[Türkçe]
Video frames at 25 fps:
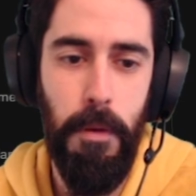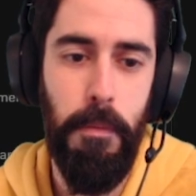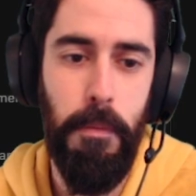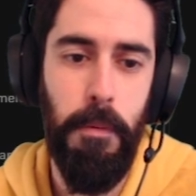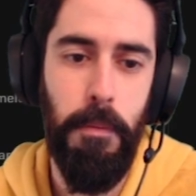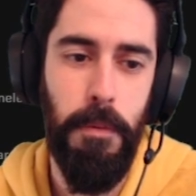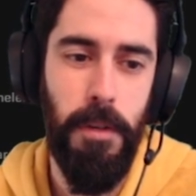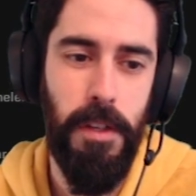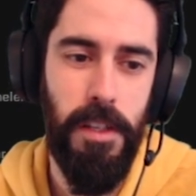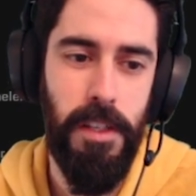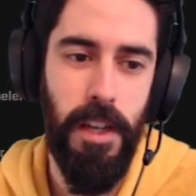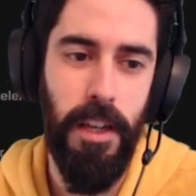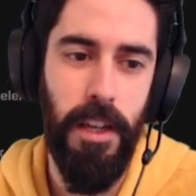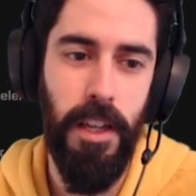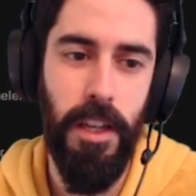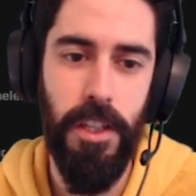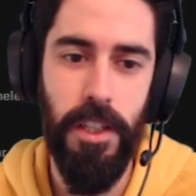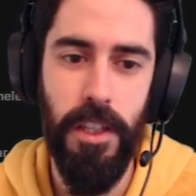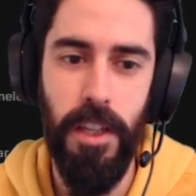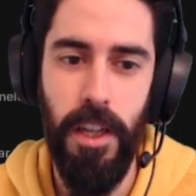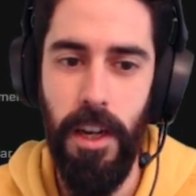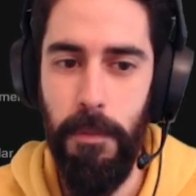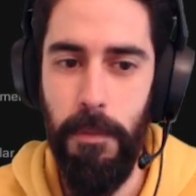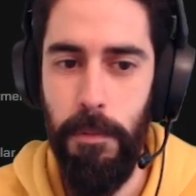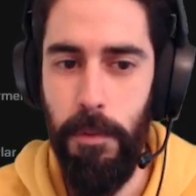yapılmış
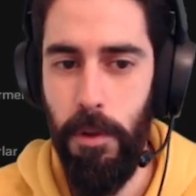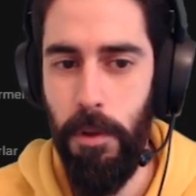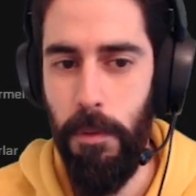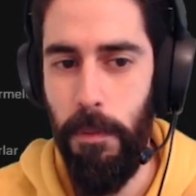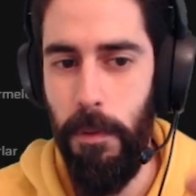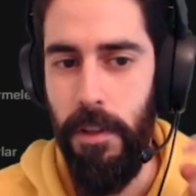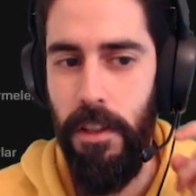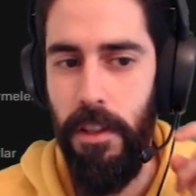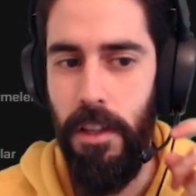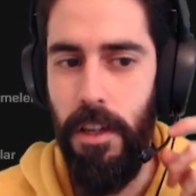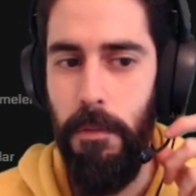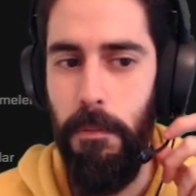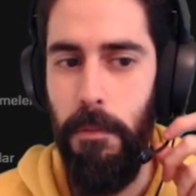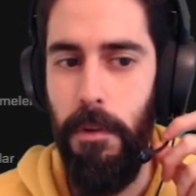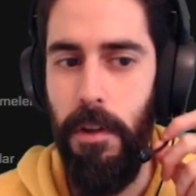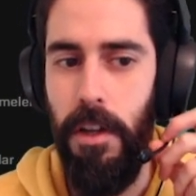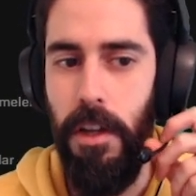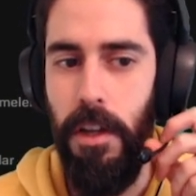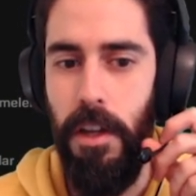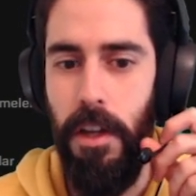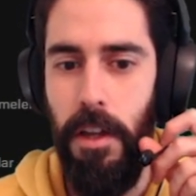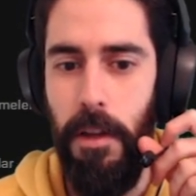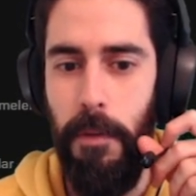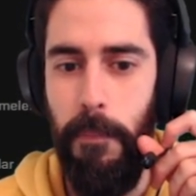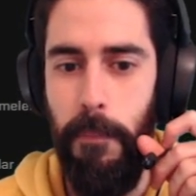sadece. Daha büyük bir indirim
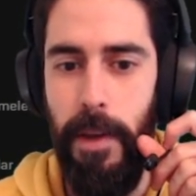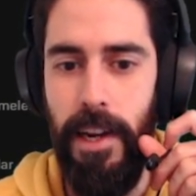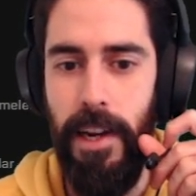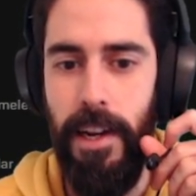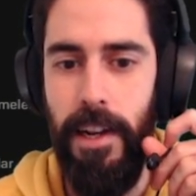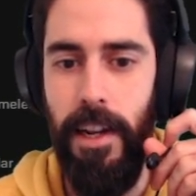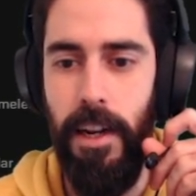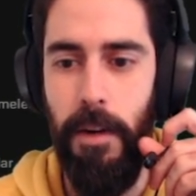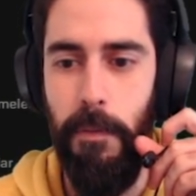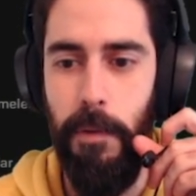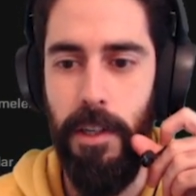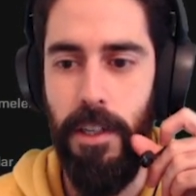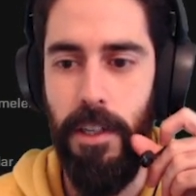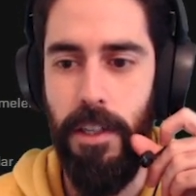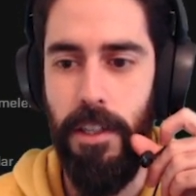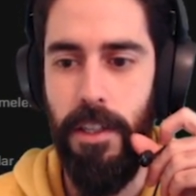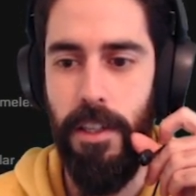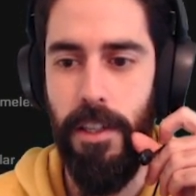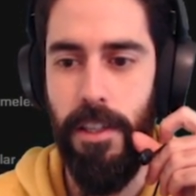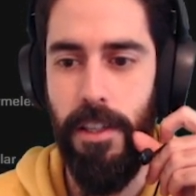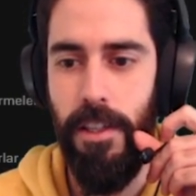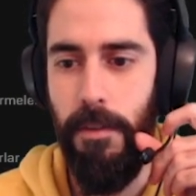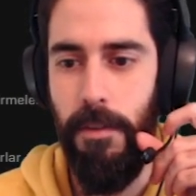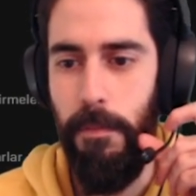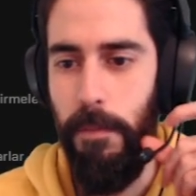beklerim
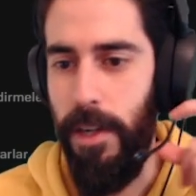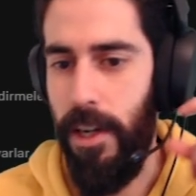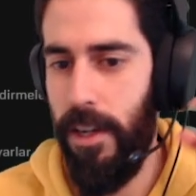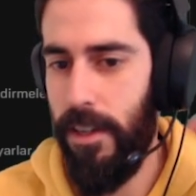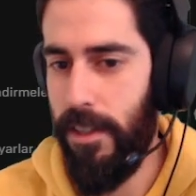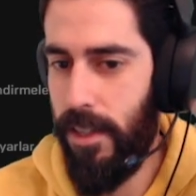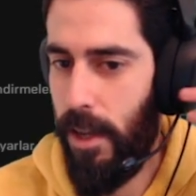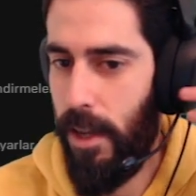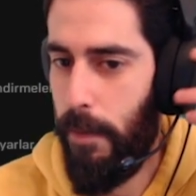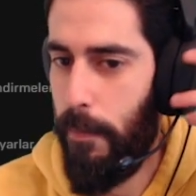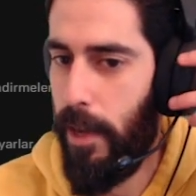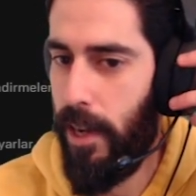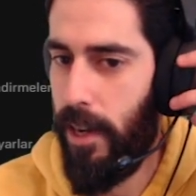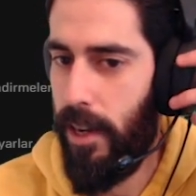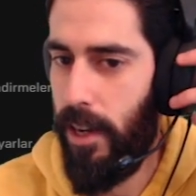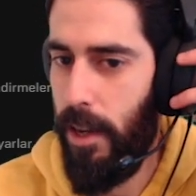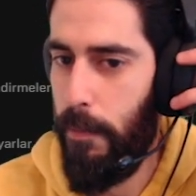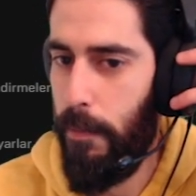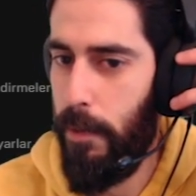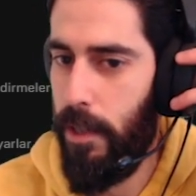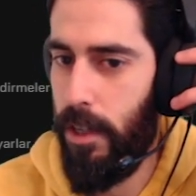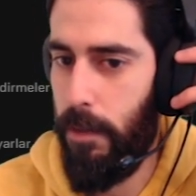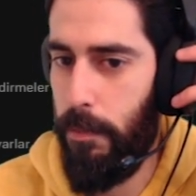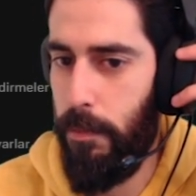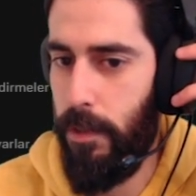açıkçası. Biraz daha
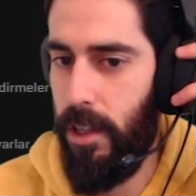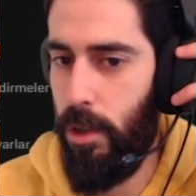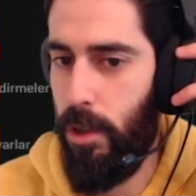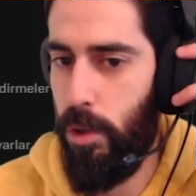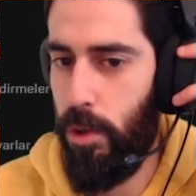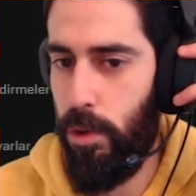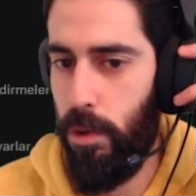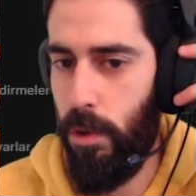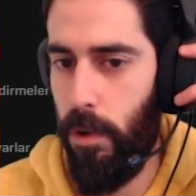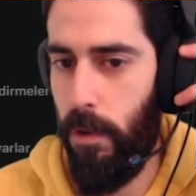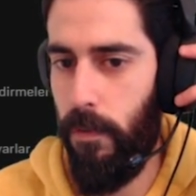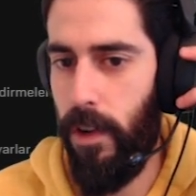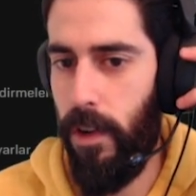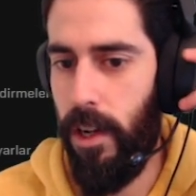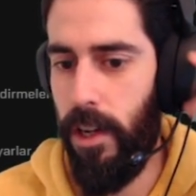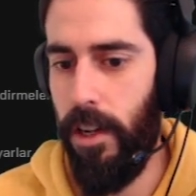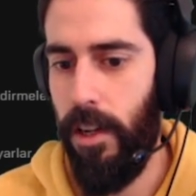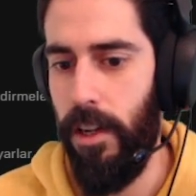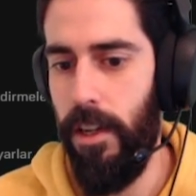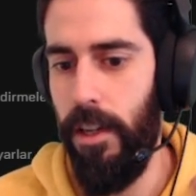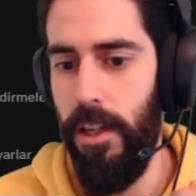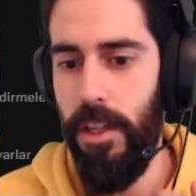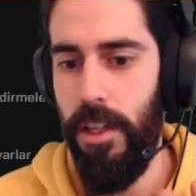bekleyebilirim diye düşünüyorum Valhalla